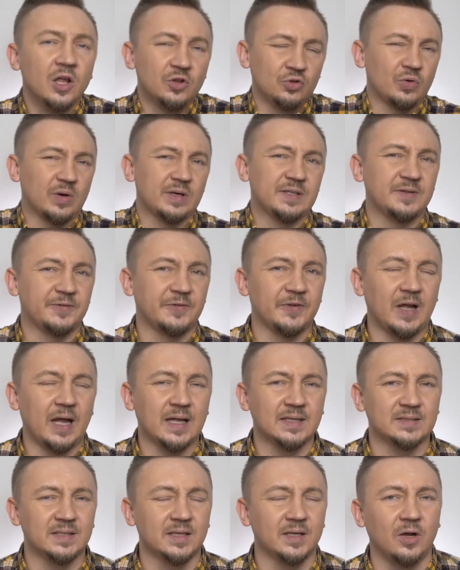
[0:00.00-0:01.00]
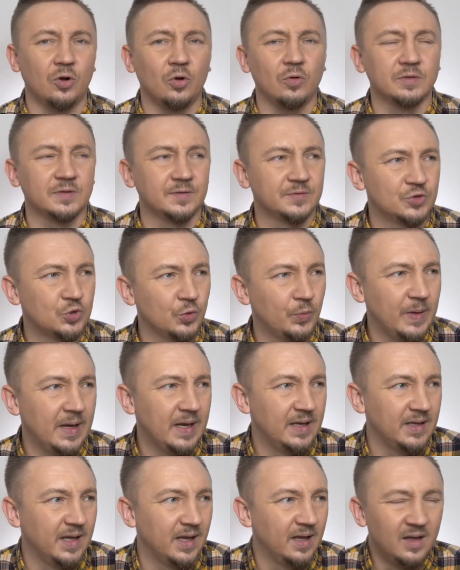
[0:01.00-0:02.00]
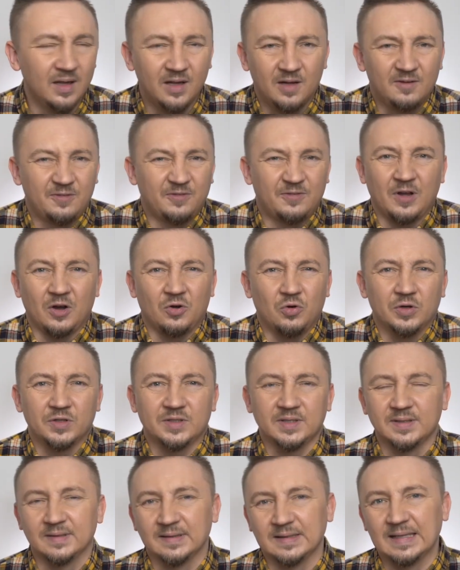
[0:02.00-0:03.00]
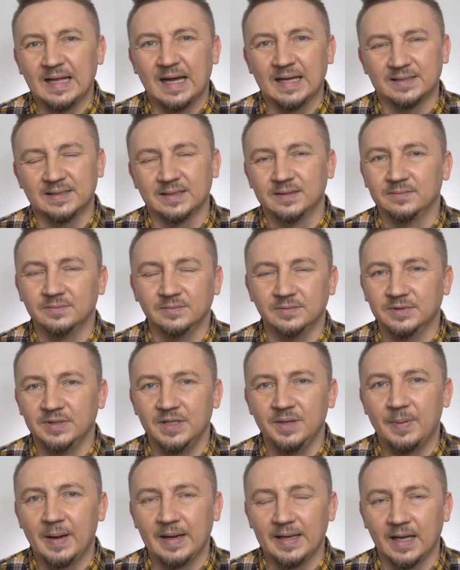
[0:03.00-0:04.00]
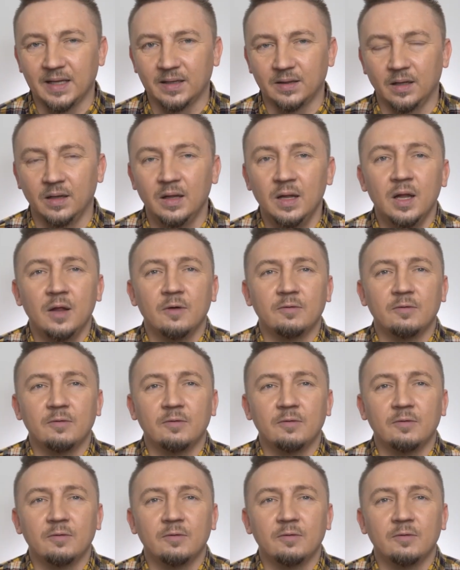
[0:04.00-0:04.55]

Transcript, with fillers: Ну, ратификация какого-то вступления в какое-то НАТО, непонятно.